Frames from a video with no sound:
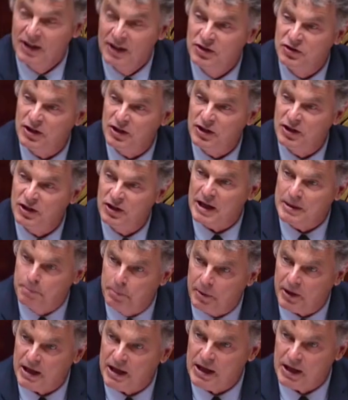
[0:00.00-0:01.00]
Si vous êtes
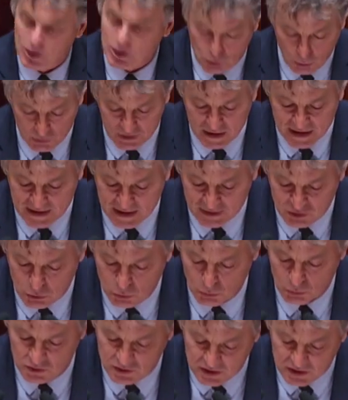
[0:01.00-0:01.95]
pris, condamnation